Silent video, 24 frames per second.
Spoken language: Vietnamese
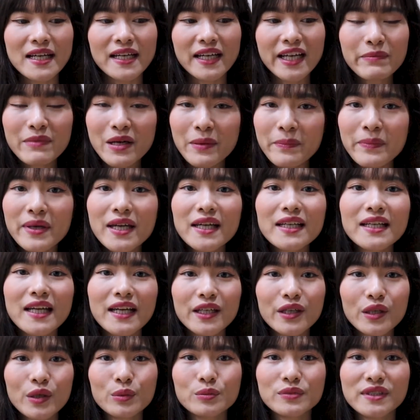Khi mà biết
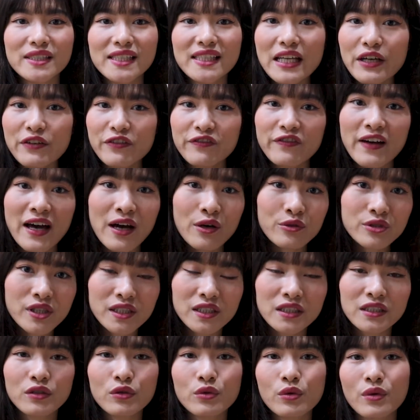anh Hùng chính là
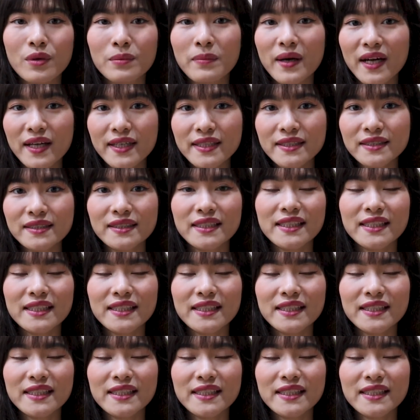founder của Base